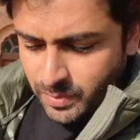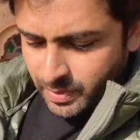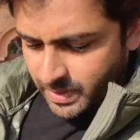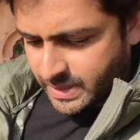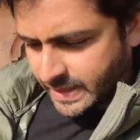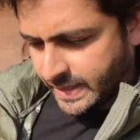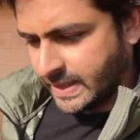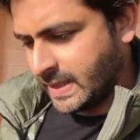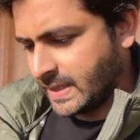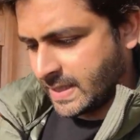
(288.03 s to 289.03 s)
अभी बज रहा है
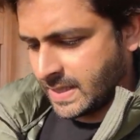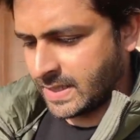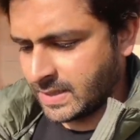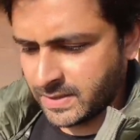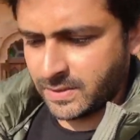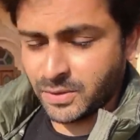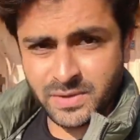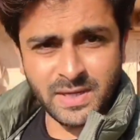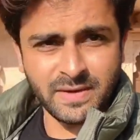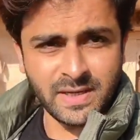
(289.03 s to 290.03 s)
दिन का कुछ
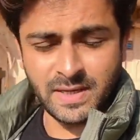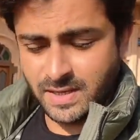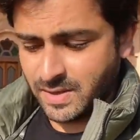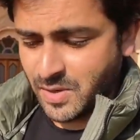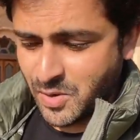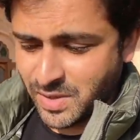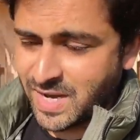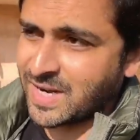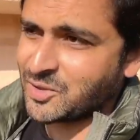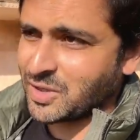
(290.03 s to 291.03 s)
सवा तीन और
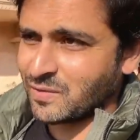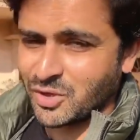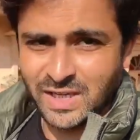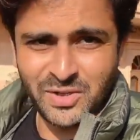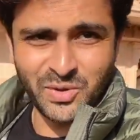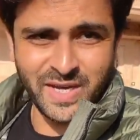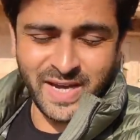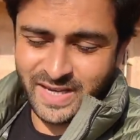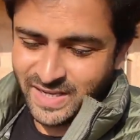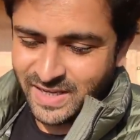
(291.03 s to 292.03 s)
गाना जो है वो रिलीज़ हो गया
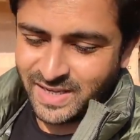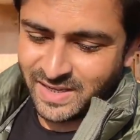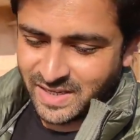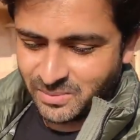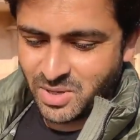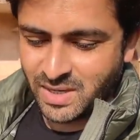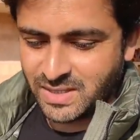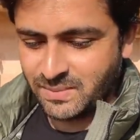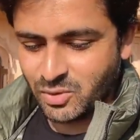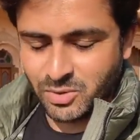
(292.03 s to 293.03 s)
है अल्हम्दुलिल्लाह
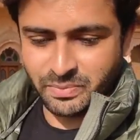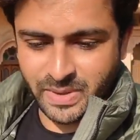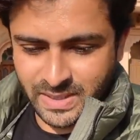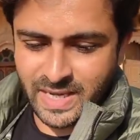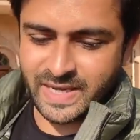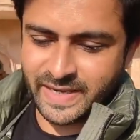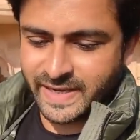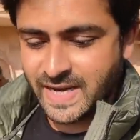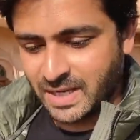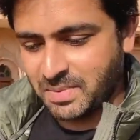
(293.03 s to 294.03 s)
सबको बहुत पसंद आ रहा
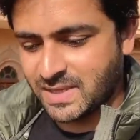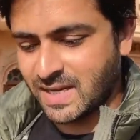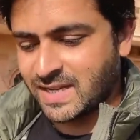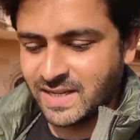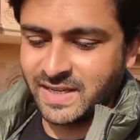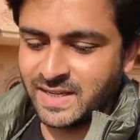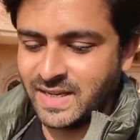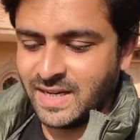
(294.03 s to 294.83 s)
है गाना पसंद आ रहा है